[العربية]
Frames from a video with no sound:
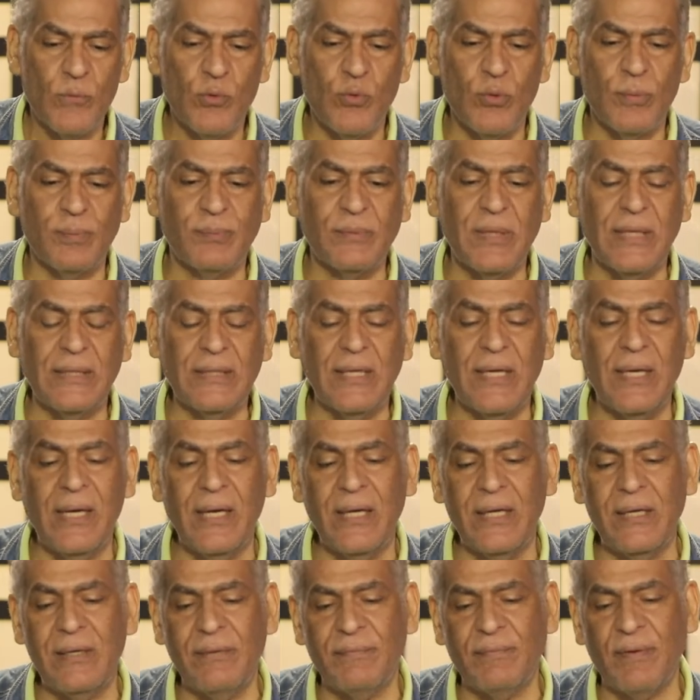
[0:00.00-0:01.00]
وابتدى
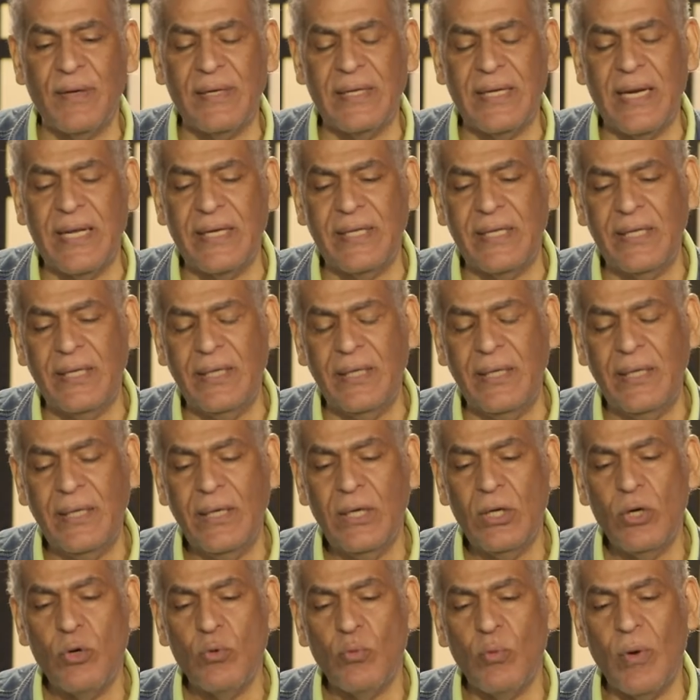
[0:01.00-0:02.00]
الفنانين
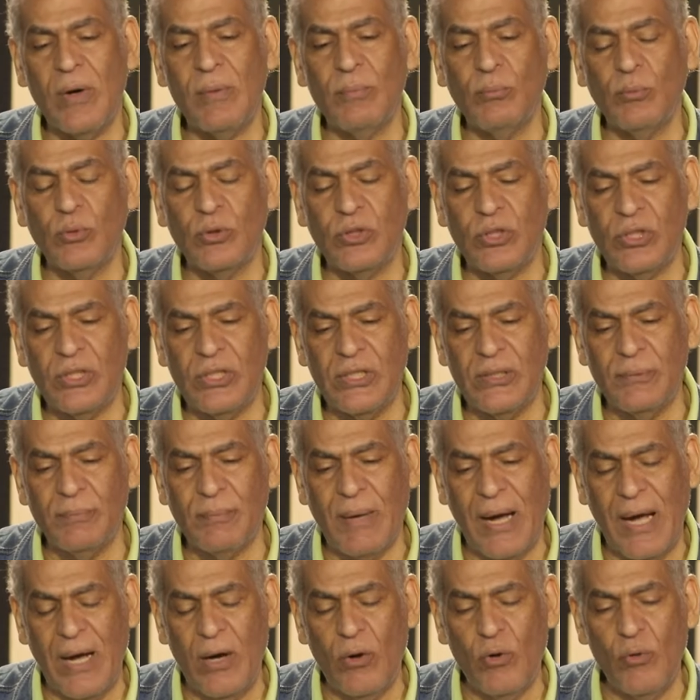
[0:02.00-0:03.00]
والمنتجين
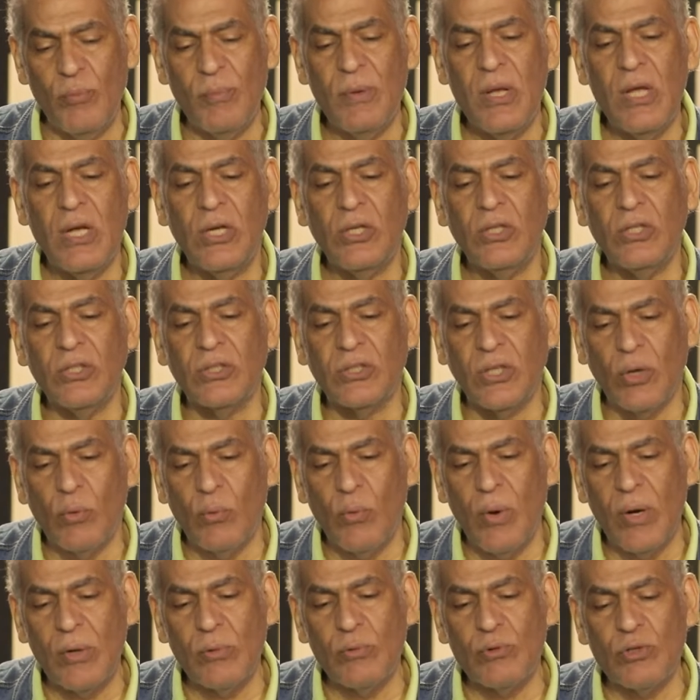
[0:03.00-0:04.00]
معاهم
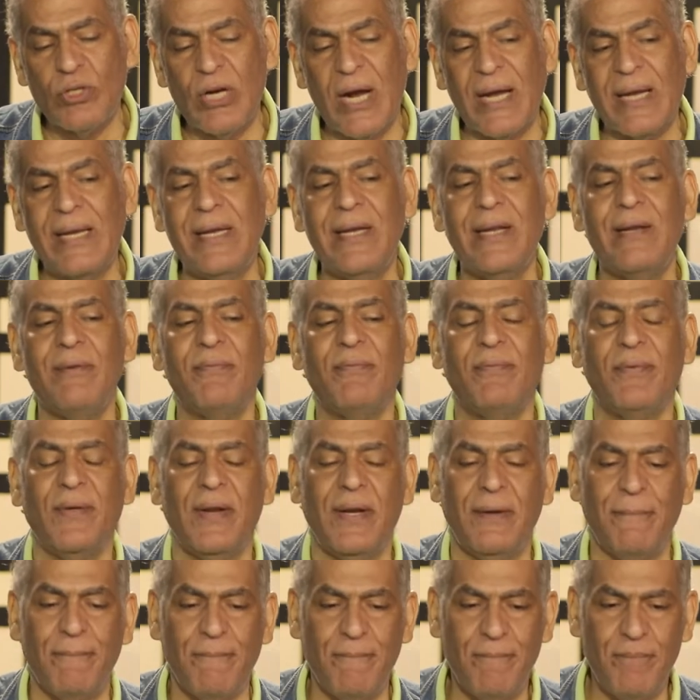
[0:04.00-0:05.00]
يطوروا شكل
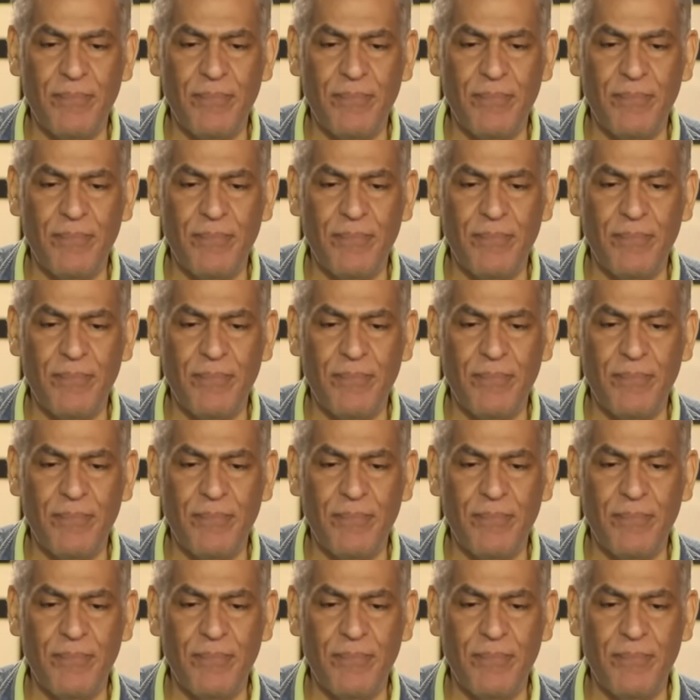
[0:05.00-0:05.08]
الفيلم